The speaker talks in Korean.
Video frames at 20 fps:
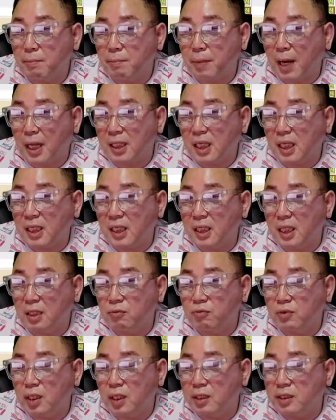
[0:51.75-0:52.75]
바닥이란
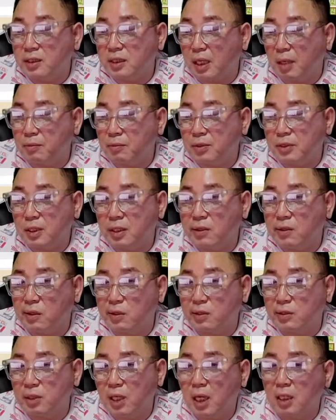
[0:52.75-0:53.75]
구간을 잡을 때는
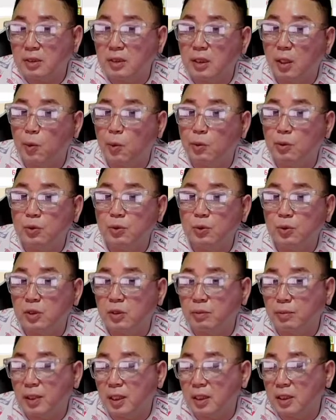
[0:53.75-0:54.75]
어디서? 항상 오른쪽에서
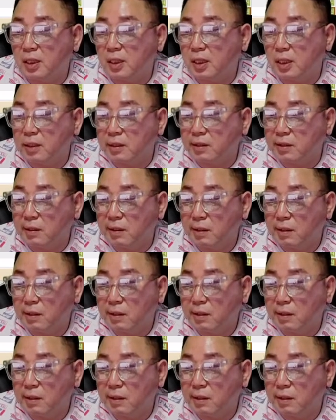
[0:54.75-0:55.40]
봐야 된다는 거.